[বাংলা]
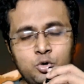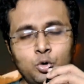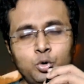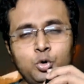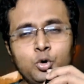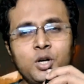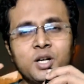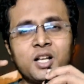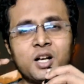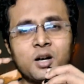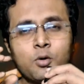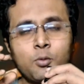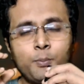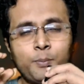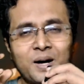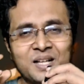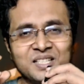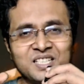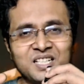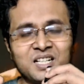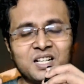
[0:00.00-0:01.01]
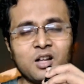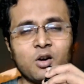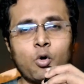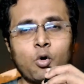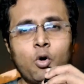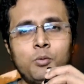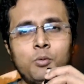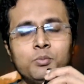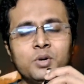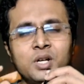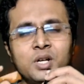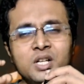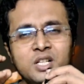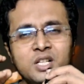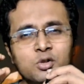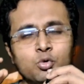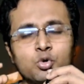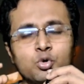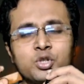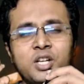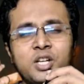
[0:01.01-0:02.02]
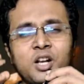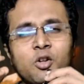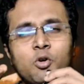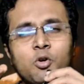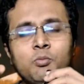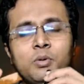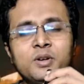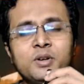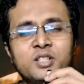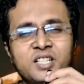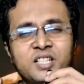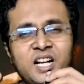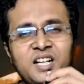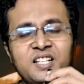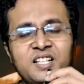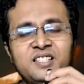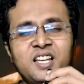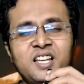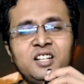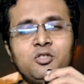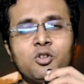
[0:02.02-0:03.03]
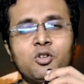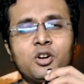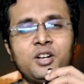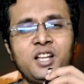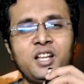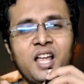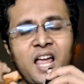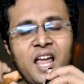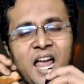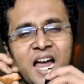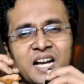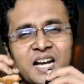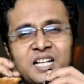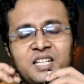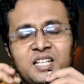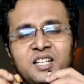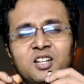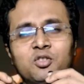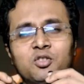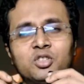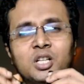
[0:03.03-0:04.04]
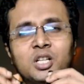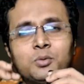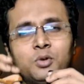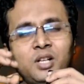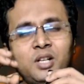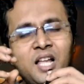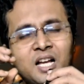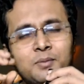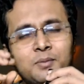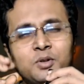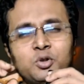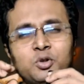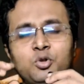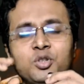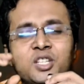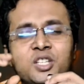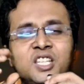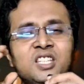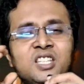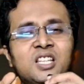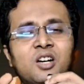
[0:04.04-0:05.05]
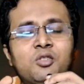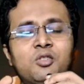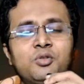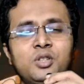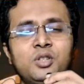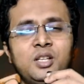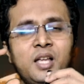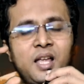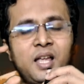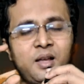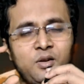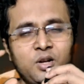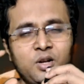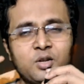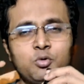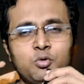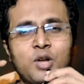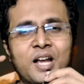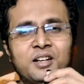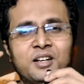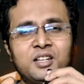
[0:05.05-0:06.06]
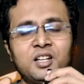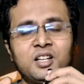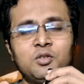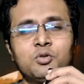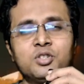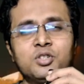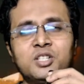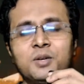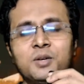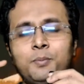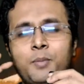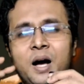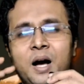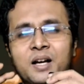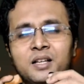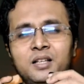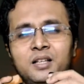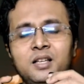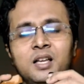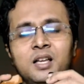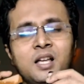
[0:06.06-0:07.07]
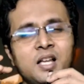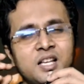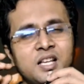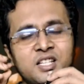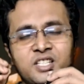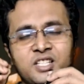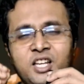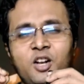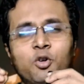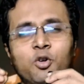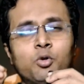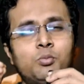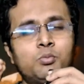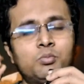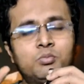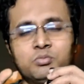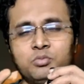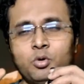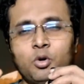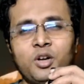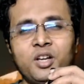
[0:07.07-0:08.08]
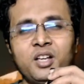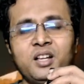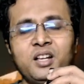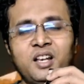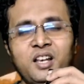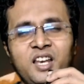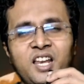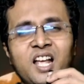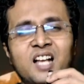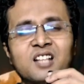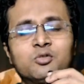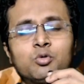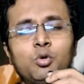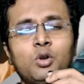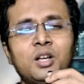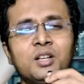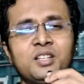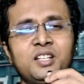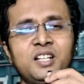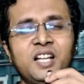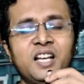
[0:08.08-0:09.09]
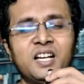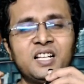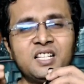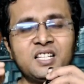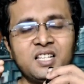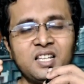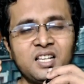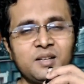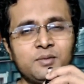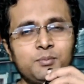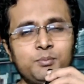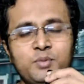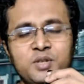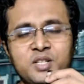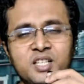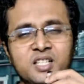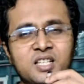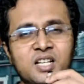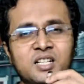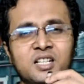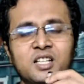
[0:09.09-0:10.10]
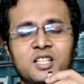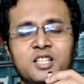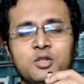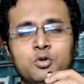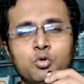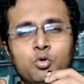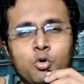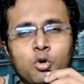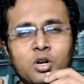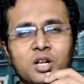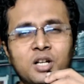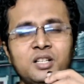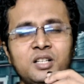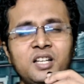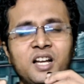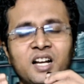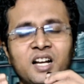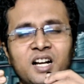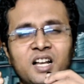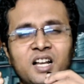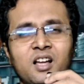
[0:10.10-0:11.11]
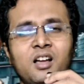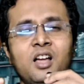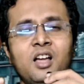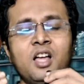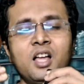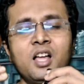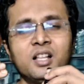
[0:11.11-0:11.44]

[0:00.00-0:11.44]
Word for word: যদিও এটার বাজেটটা কম তো সেরকমভাবে সে আর ডিজাইন করেনি অ্যাক্টিংয়ের কথা বললে একমাত্র গীতা নন্দী একটু অ্যাক্টিং করেছে পাখি সেরকম নয় নেহা সোলাঙ্কির এখানে বিশেষ একটা কিছু করার নেই এখানে একটা